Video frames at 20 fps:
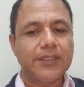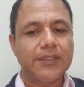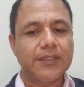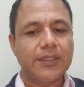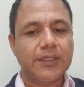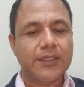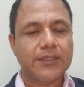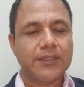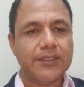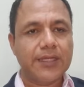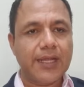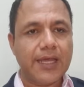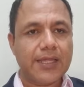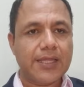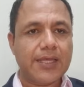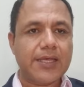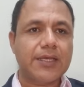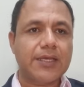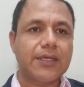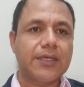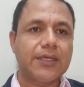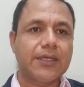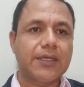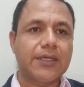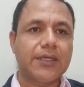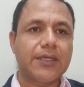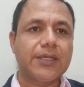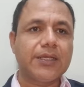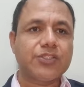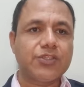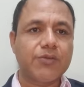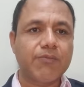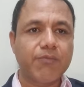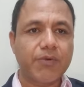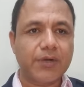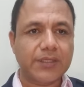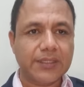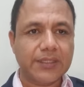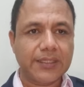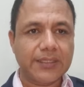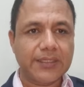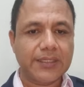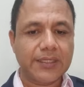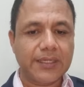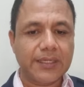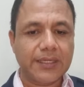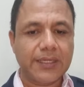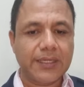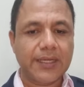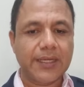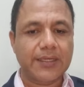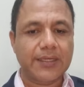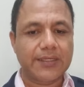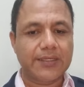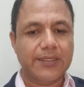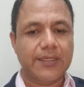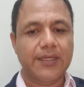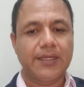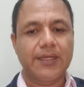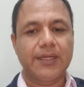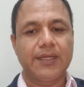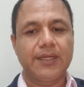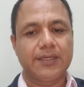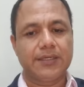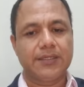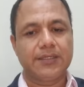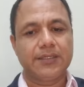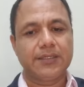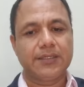De entrada, es importante aclarar.